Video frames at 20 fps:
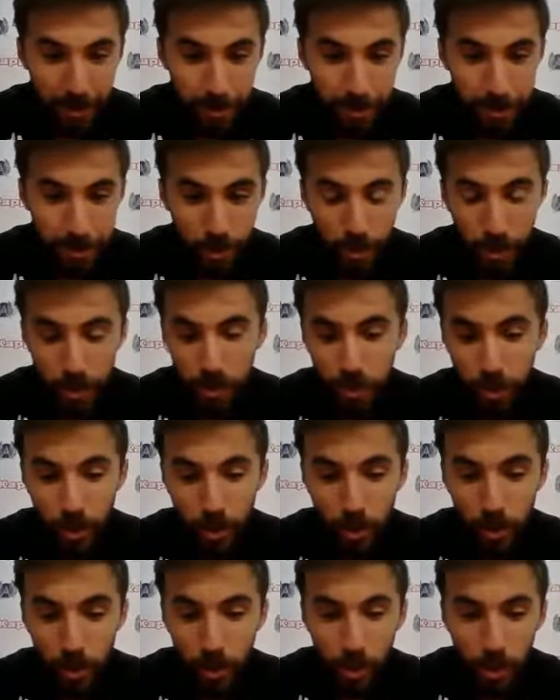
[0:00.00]
sobre
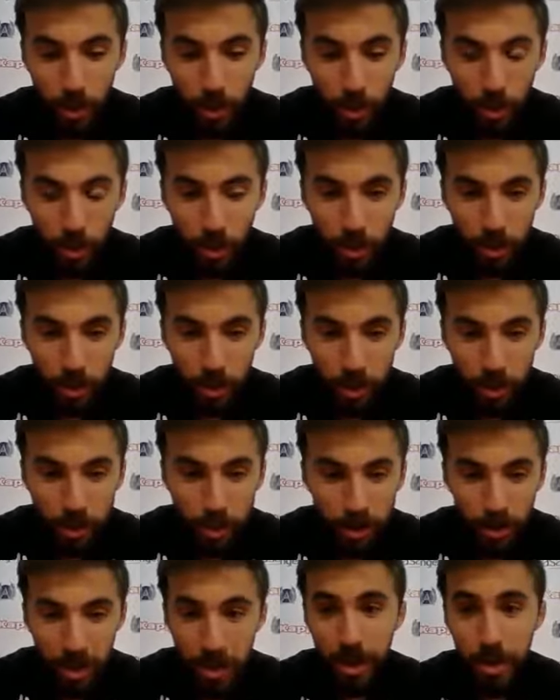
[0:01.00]
todo,
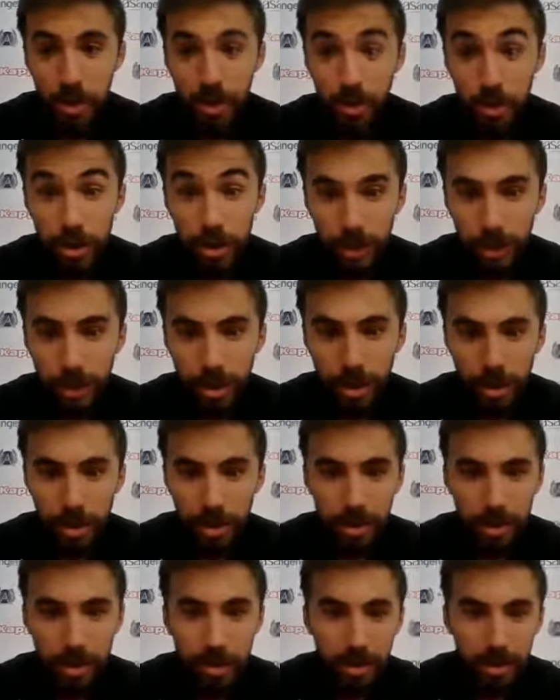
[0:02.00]
darle
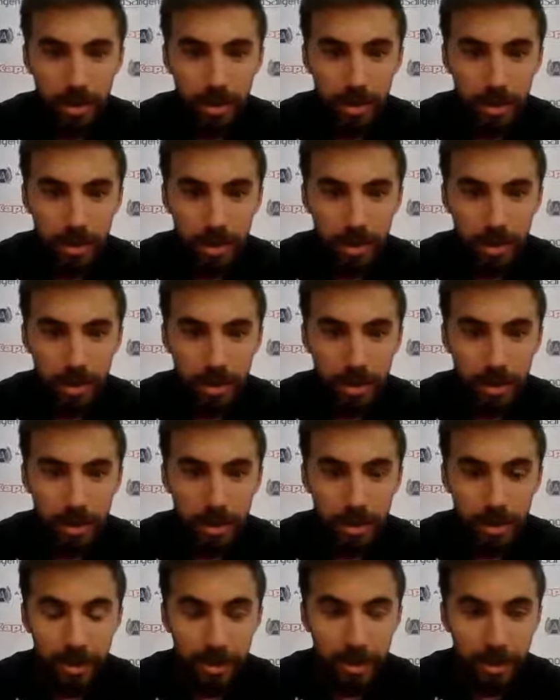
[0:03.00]
continuidad
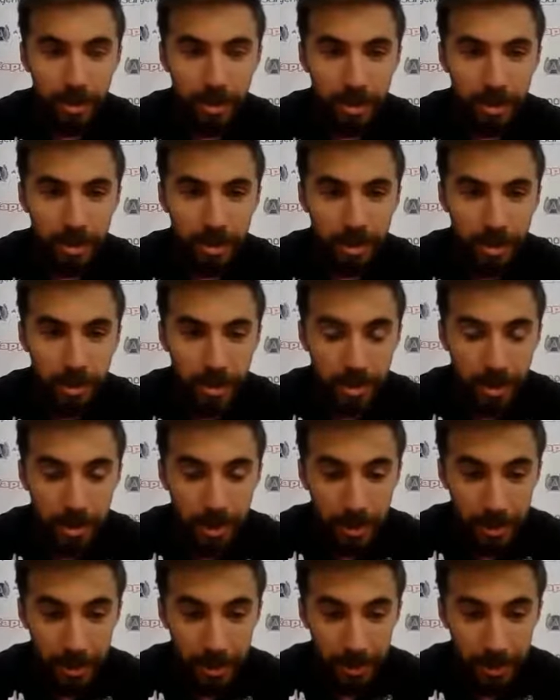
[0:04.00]
y,
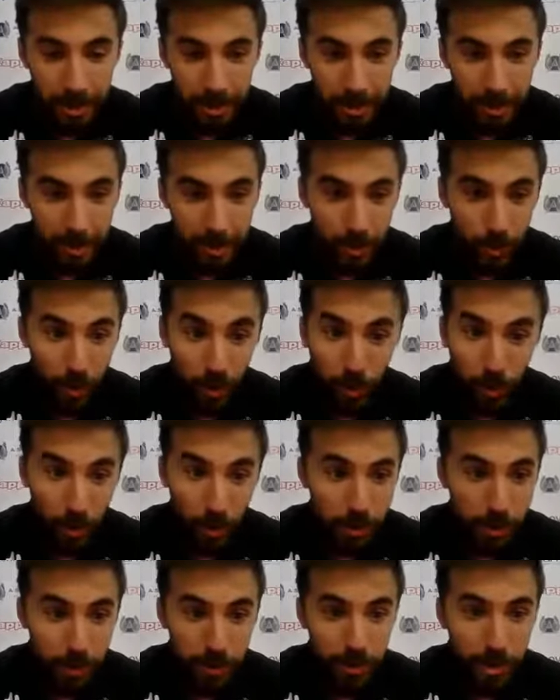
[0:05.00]
y
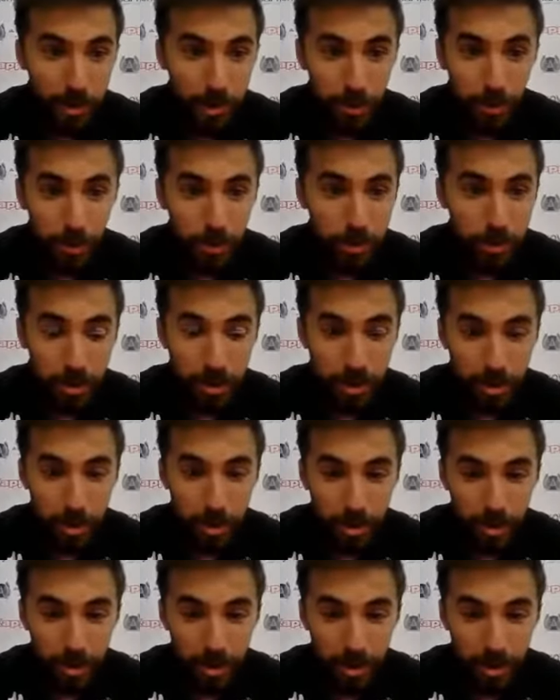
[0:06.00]
luego centrarnos mucho
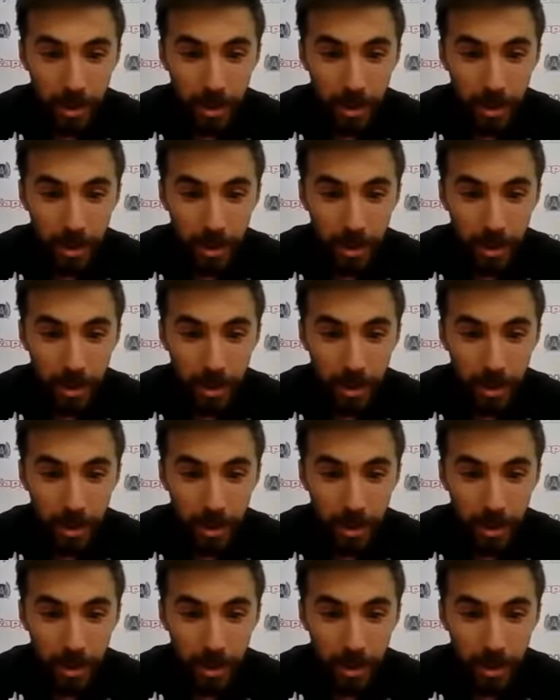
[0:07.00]
en, en